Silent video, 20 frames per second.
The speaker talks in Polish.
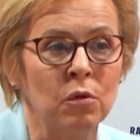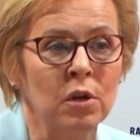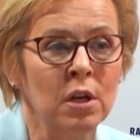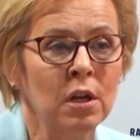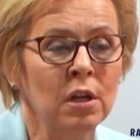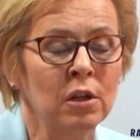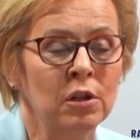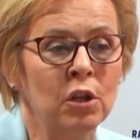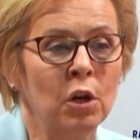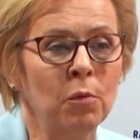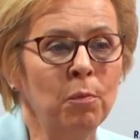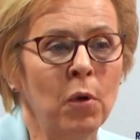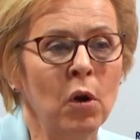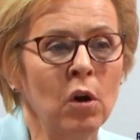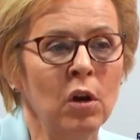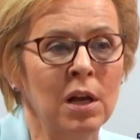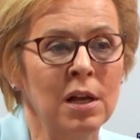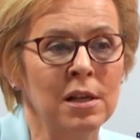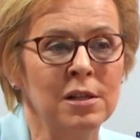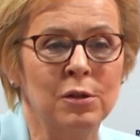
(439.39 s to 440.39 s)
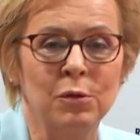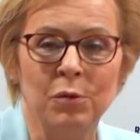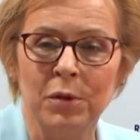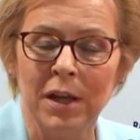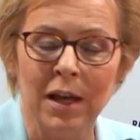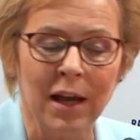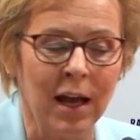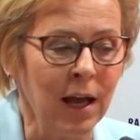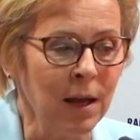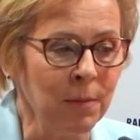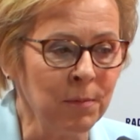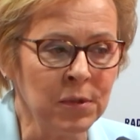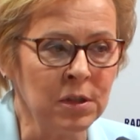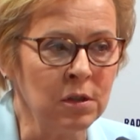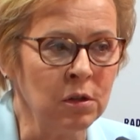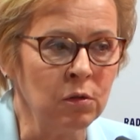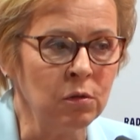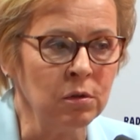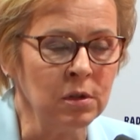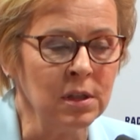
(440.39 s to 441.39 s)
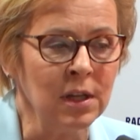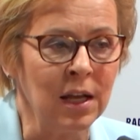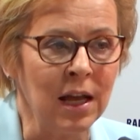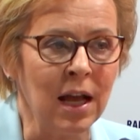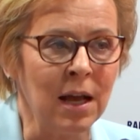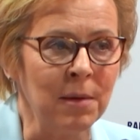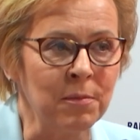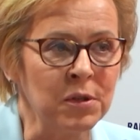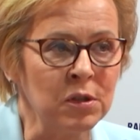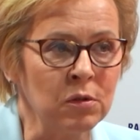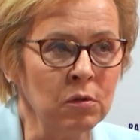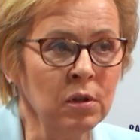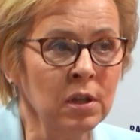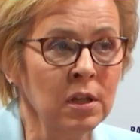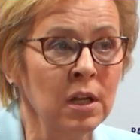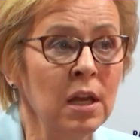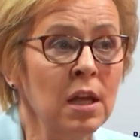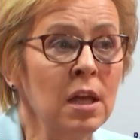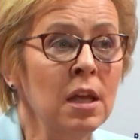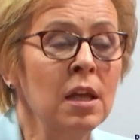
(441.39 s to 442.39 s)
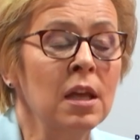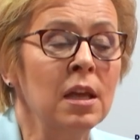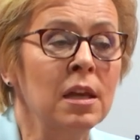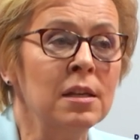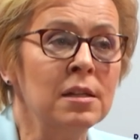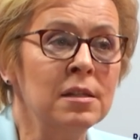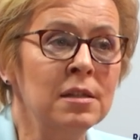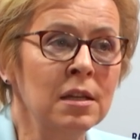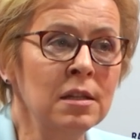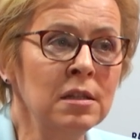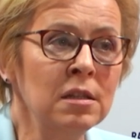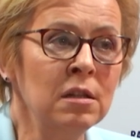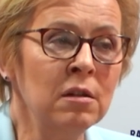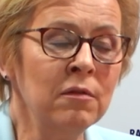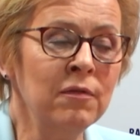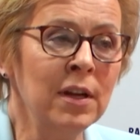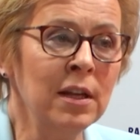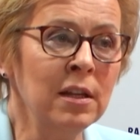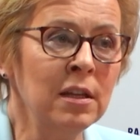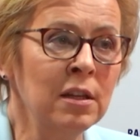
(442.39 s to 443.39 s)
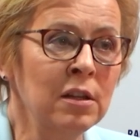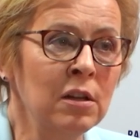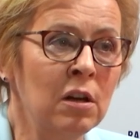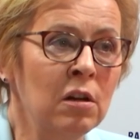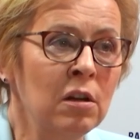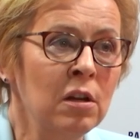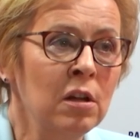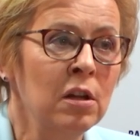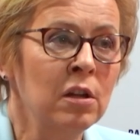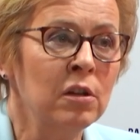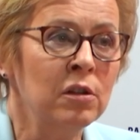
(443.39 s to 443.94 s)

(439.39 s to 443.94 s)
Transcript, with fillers: Dla tradycji. To pokazuje mhm. absolutny absurd i zdecydowanie no,